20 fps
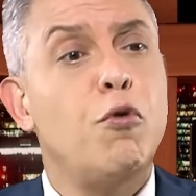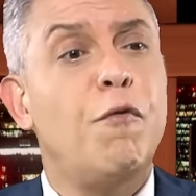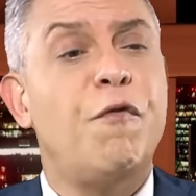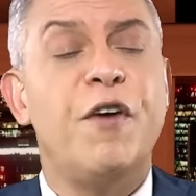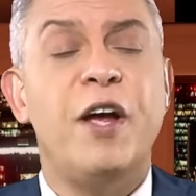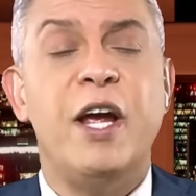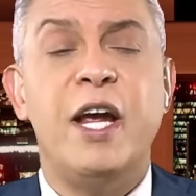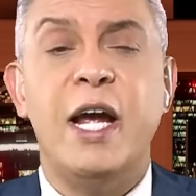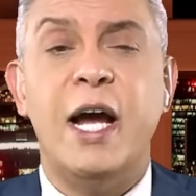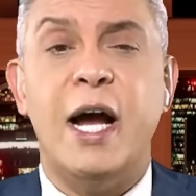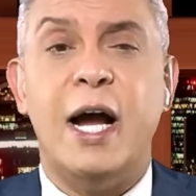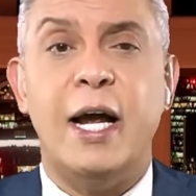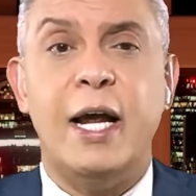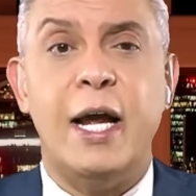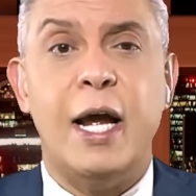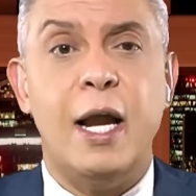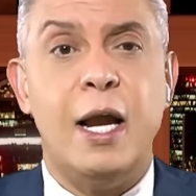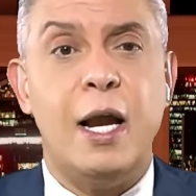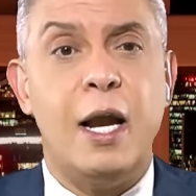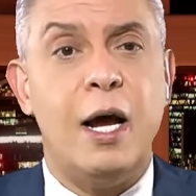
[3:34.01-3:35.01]
تشوف هي
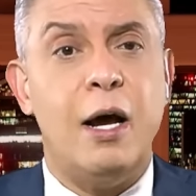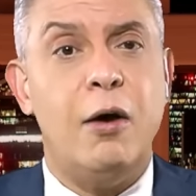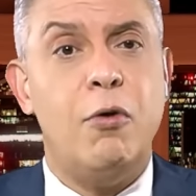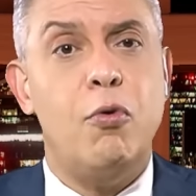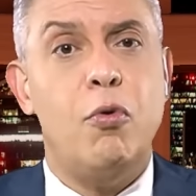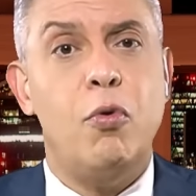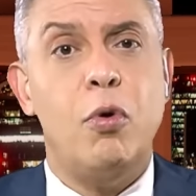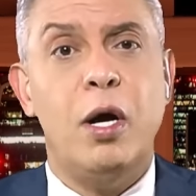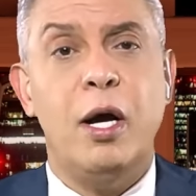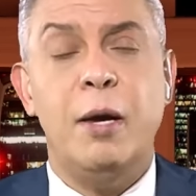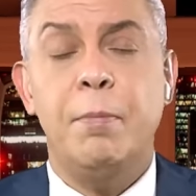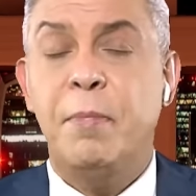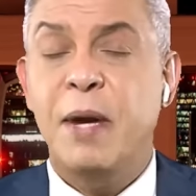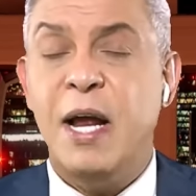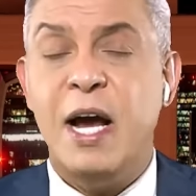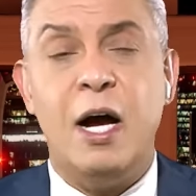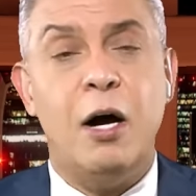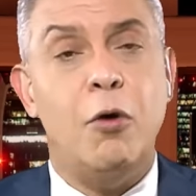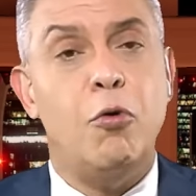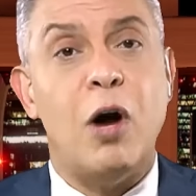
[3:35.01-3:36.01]
عيالها
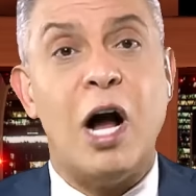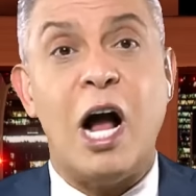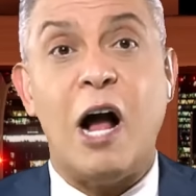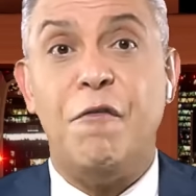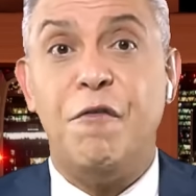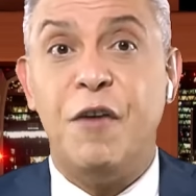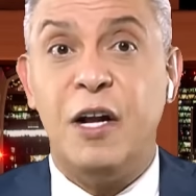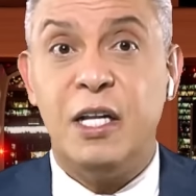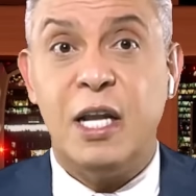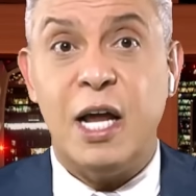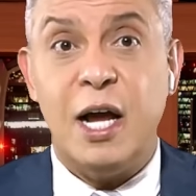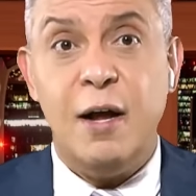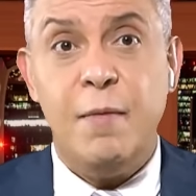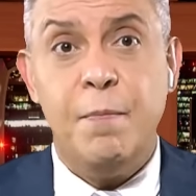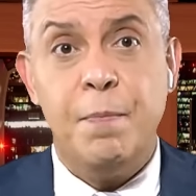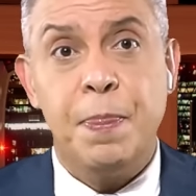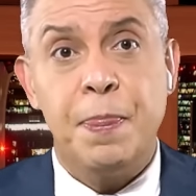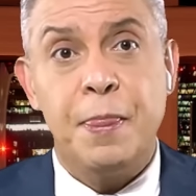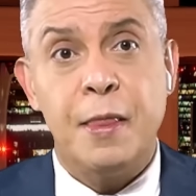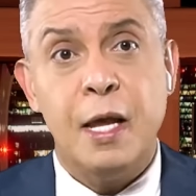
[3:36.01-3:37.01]
وابنها
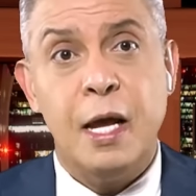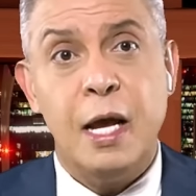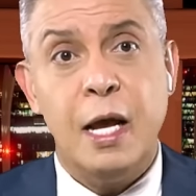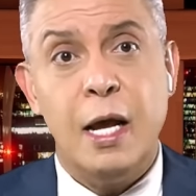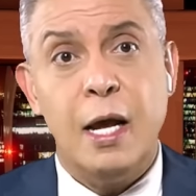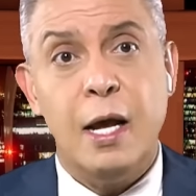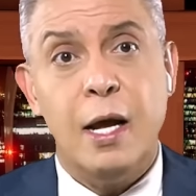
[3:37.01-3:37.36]
واحفادها